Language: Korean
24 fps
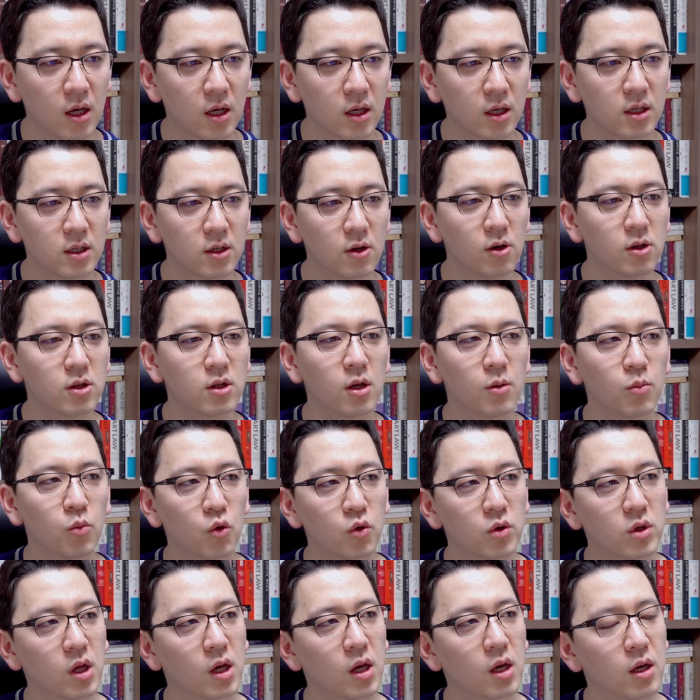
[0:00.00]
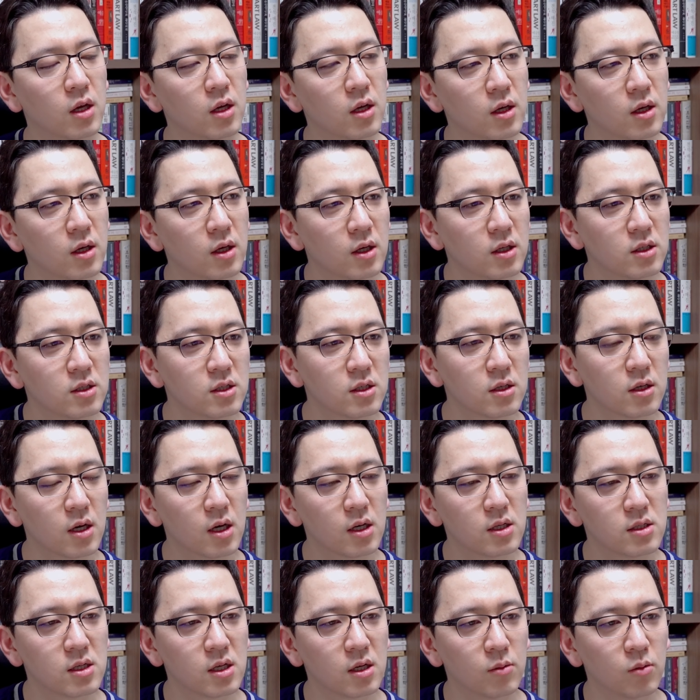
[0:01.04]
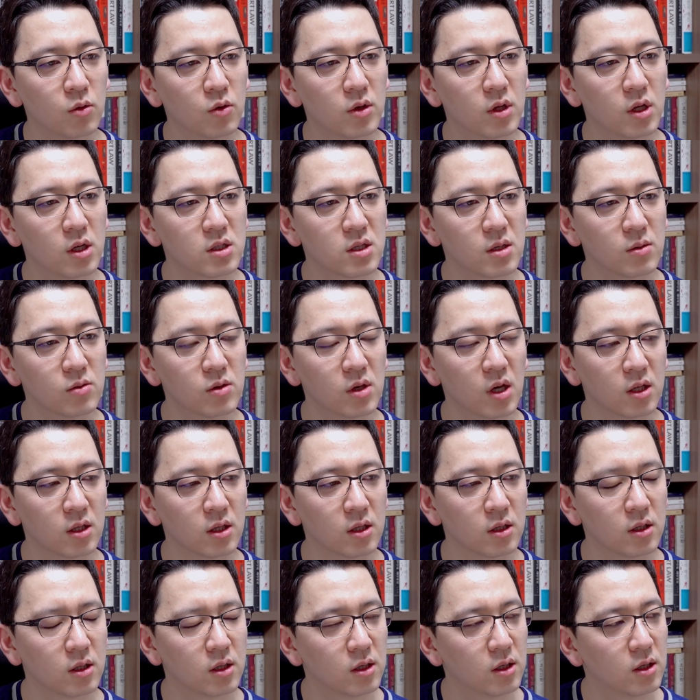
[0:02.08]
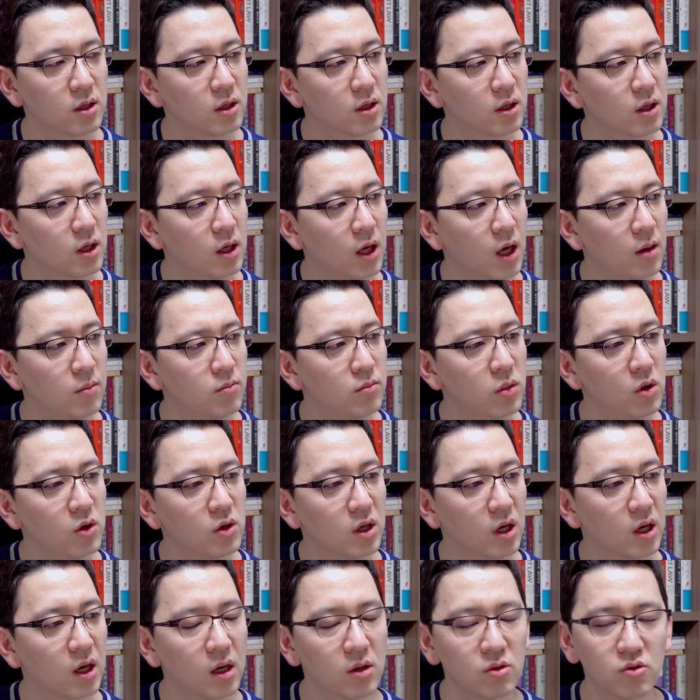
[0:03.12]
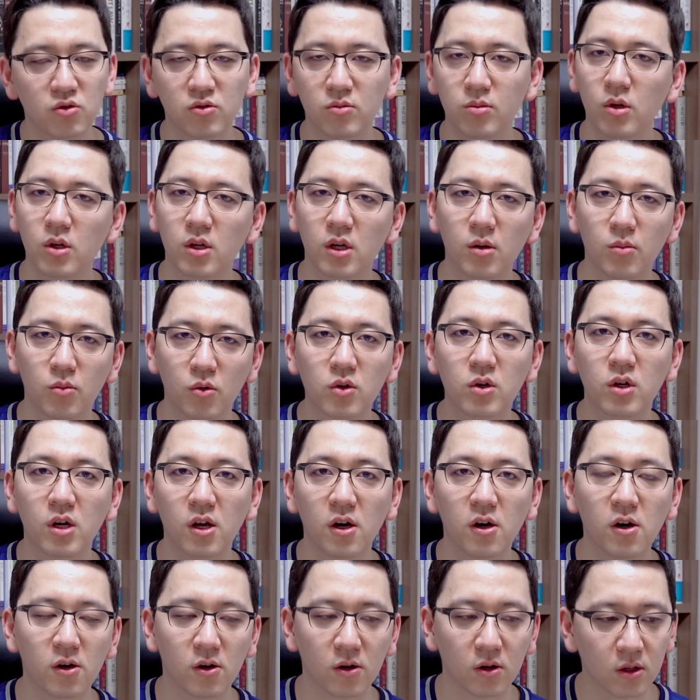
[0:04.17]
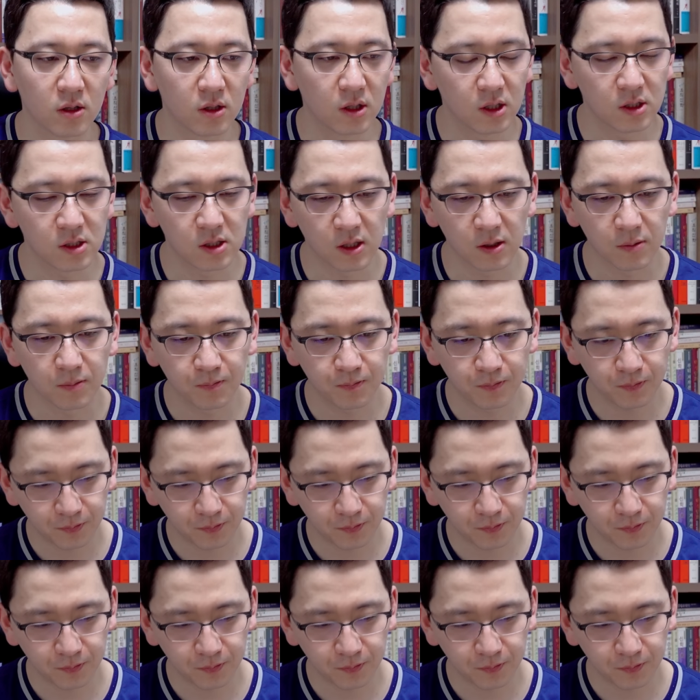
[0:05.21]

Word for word: 그럴 때 못해 지금까지 제가 못해 잡은 게한 번인가 두 번인가 뭐 그래요. 근데 이제